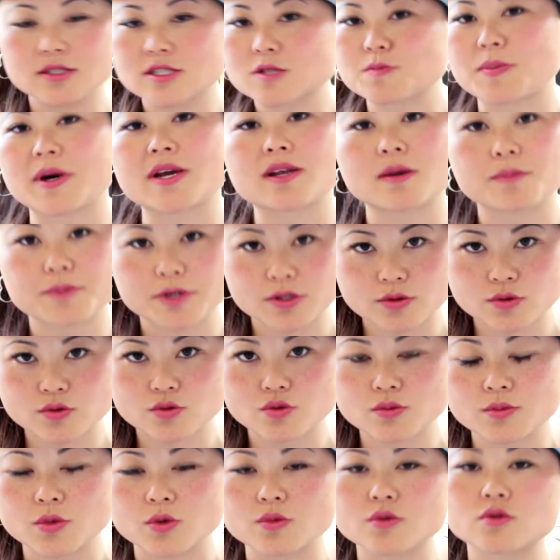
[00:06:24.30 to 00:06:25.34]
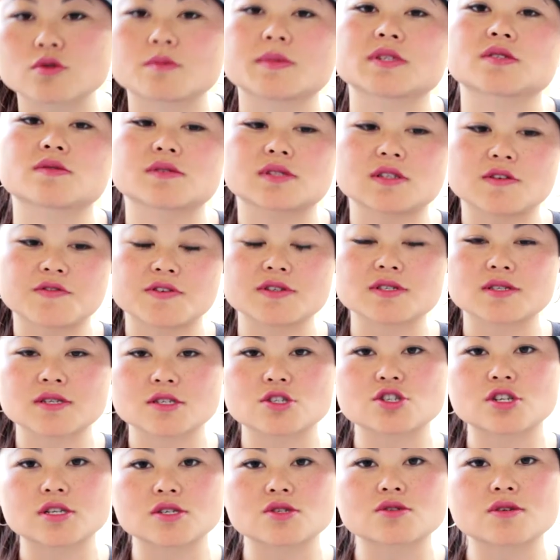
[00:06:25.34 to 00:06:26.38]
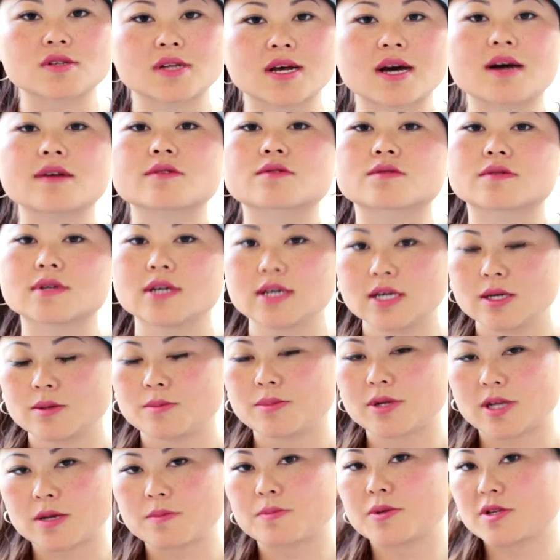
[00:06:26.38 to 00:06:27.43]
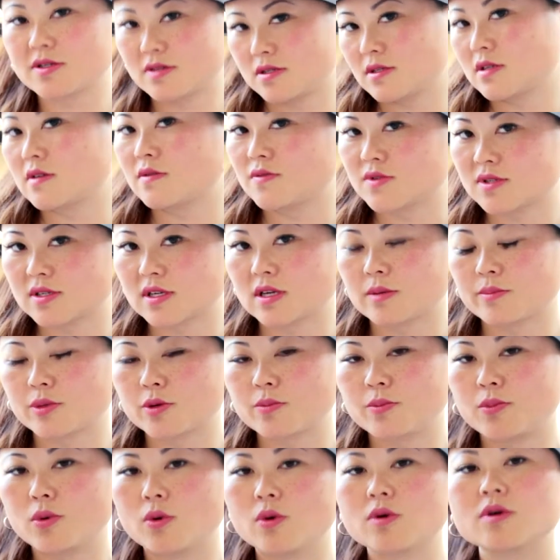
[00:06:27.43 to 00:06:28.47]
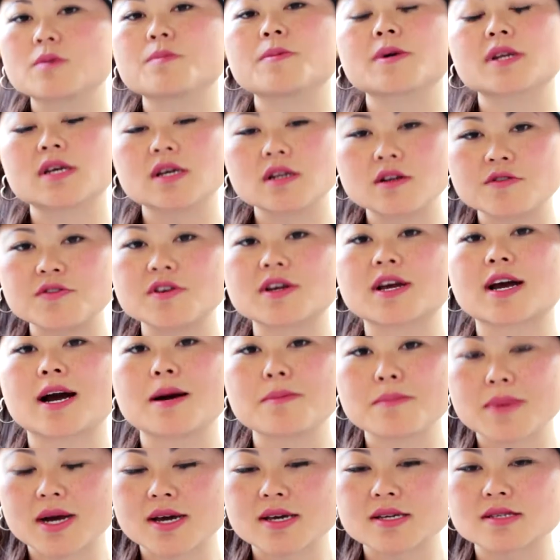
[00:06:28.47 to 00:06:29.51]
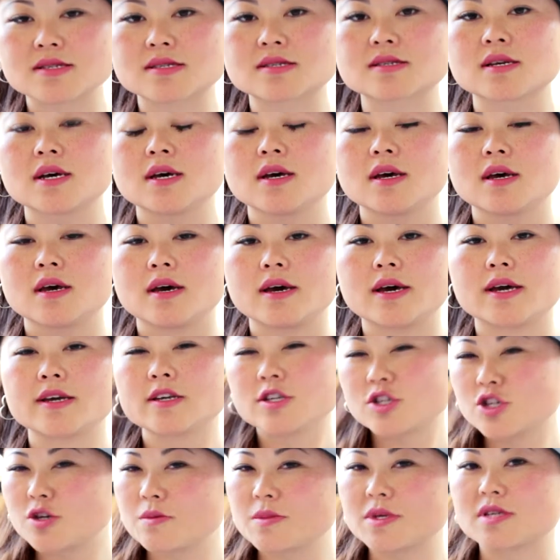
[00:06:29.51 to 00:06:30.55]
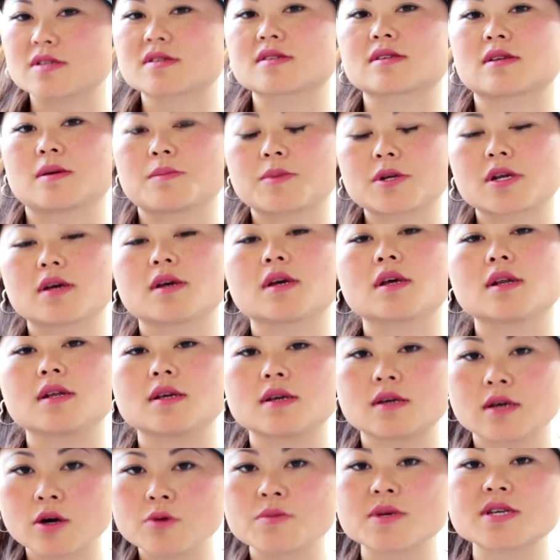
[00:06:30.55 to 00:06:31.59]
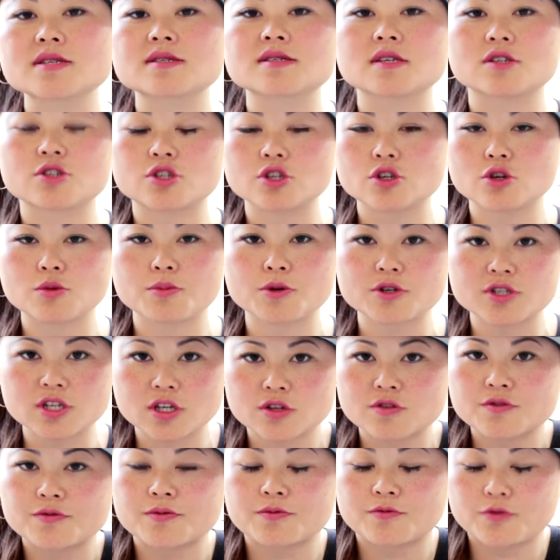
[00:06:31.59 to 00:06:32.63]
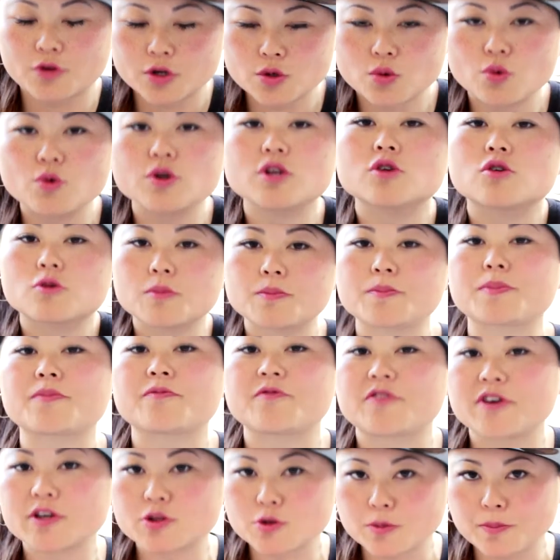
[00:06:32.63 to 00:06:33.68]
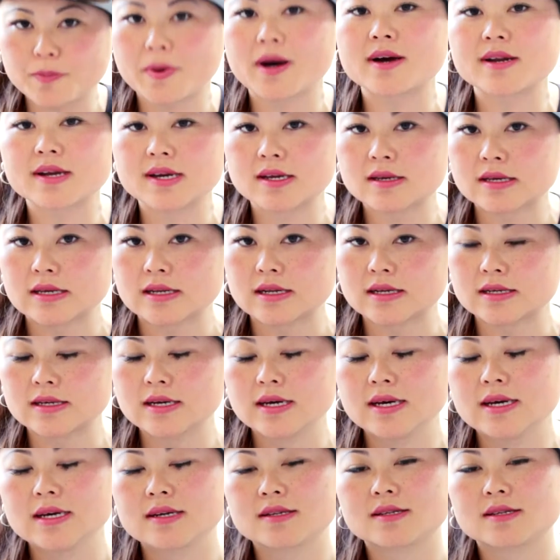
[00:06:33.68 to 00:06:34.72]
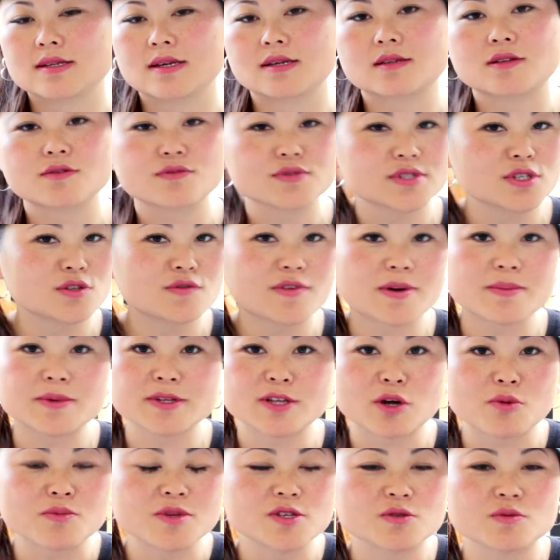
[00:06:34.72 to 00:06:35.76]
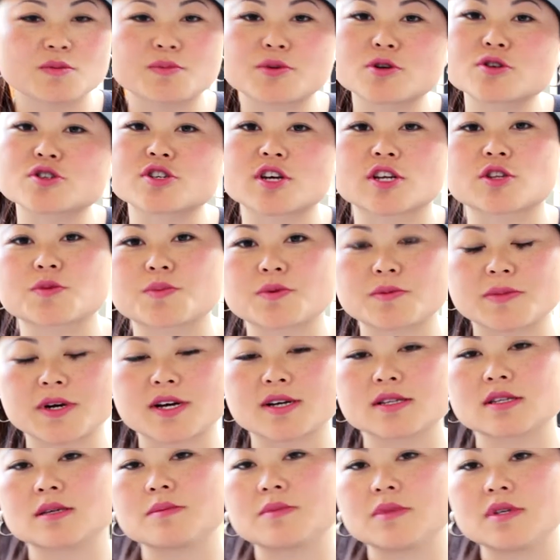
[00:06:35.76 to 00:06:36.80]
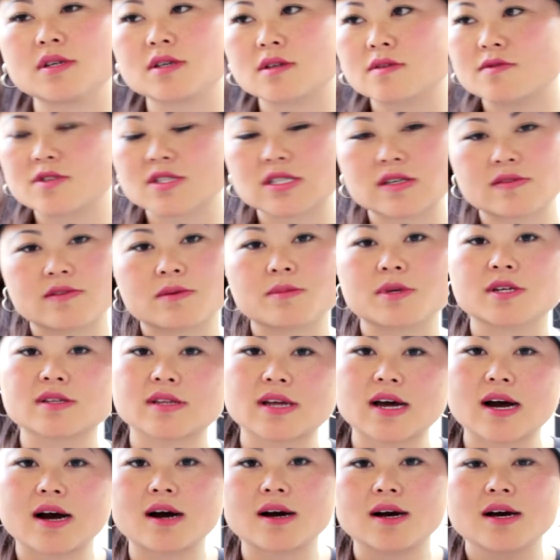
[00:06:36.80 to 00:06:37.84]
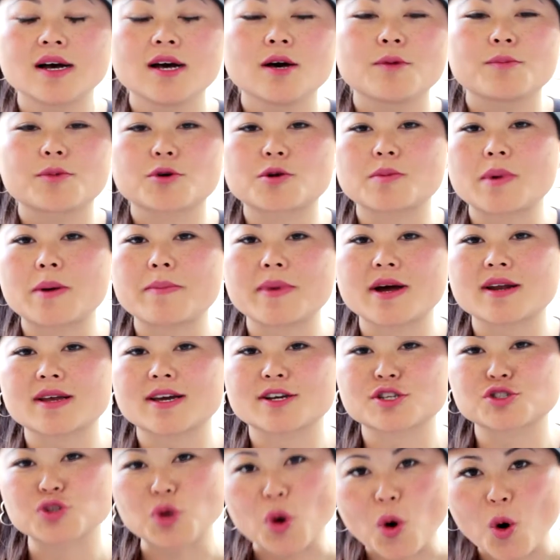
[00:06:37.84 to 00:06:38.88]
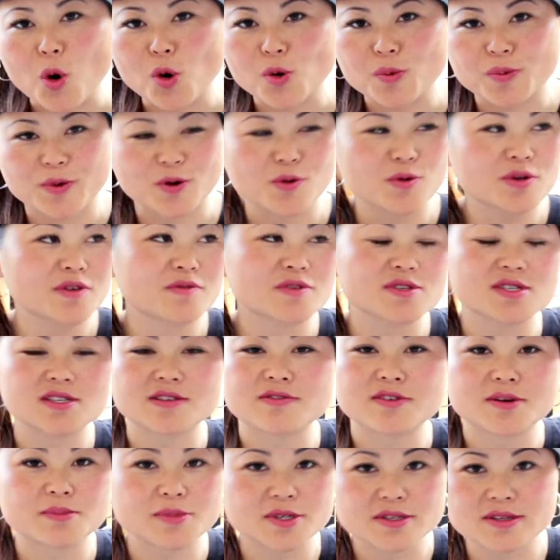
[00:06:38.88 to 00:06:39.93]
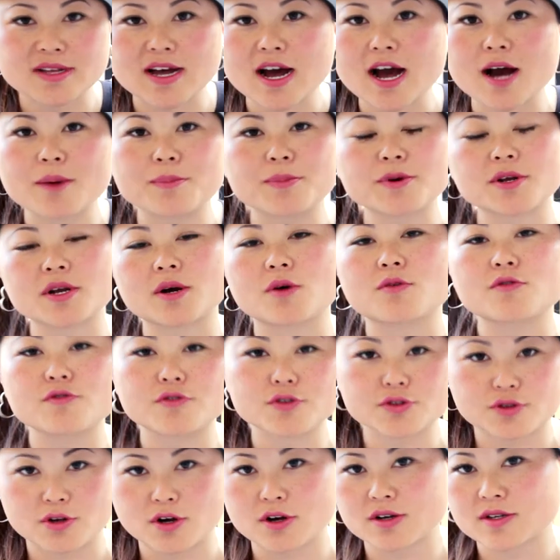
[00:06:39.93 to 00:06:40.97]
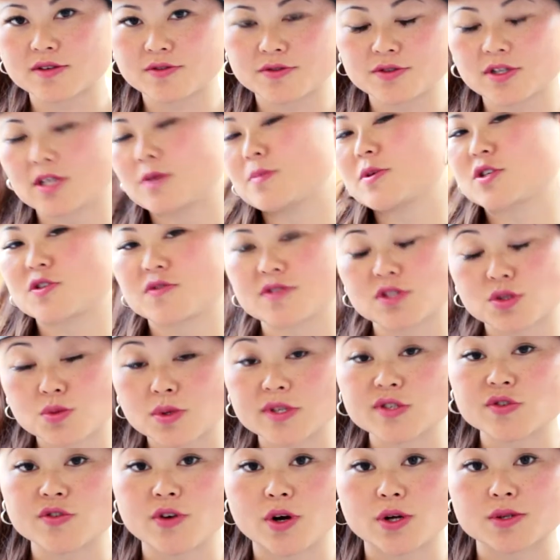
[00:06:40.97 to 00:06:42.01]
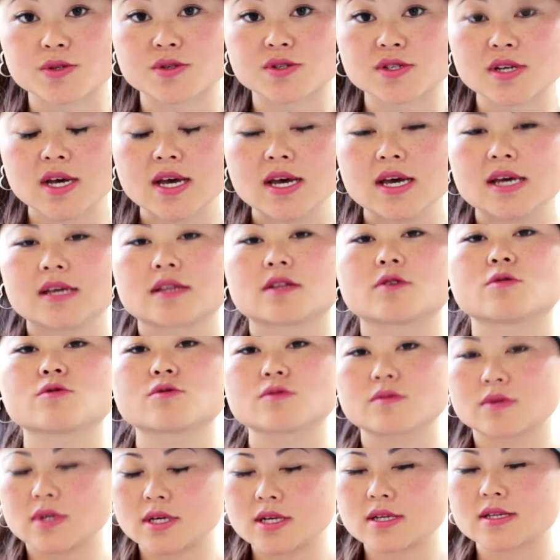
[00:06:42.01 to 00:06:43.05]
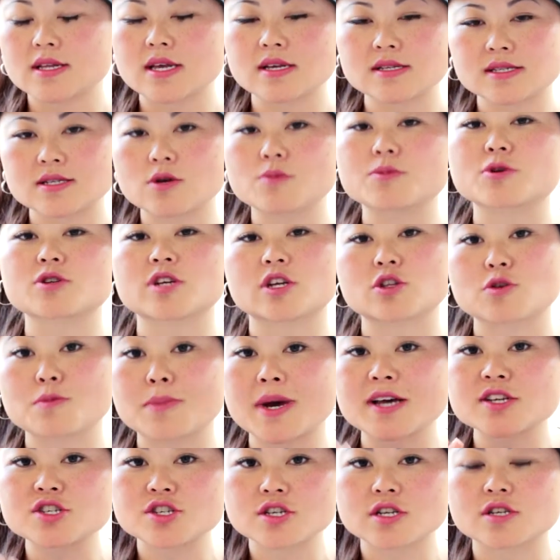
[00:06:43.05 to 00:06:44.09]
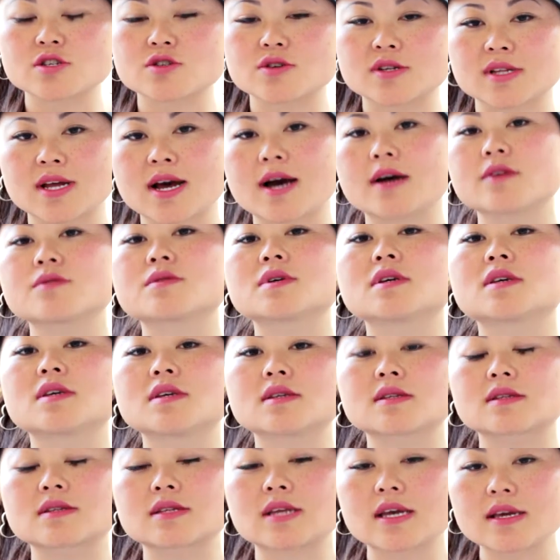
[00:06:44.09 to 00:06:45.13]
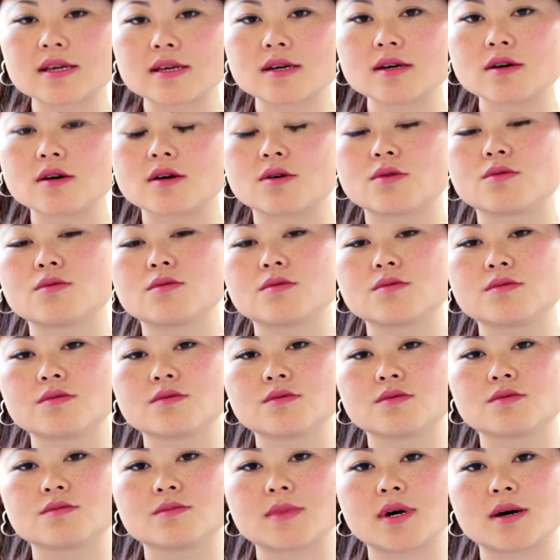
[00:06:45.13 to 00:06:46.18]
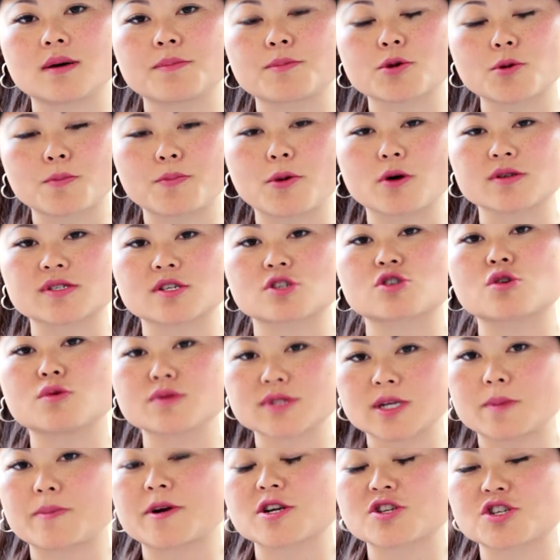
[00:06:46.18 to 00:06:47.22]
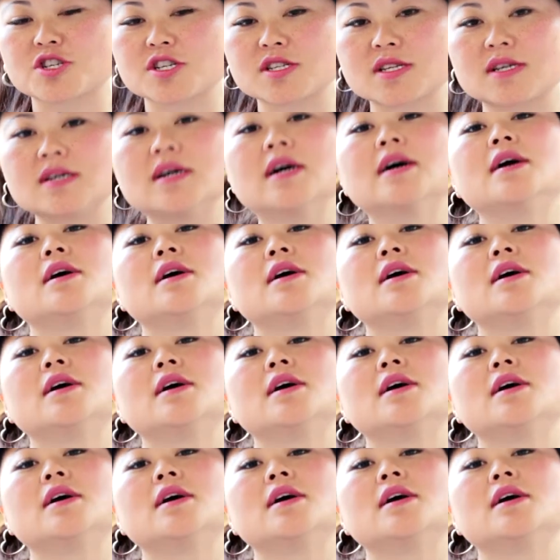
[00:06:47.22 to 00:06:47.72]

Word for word: disparar para todo mundo, mas você fazer direcionado para a empresa que você quer propor, para ele ficar mais é, intimista, para ele realmente sentir que o projeto foi único feito para ele. Né? Então você não vai mandar o mesmo projeto para uma academia que você vai mandar para uma marca de roupa, ou que você vai mandar para um fotógrafo de repente fazer suas fotos. Então ele tem que ser um projeto mais direcionado e que tenha um, uma proposta de contrapartida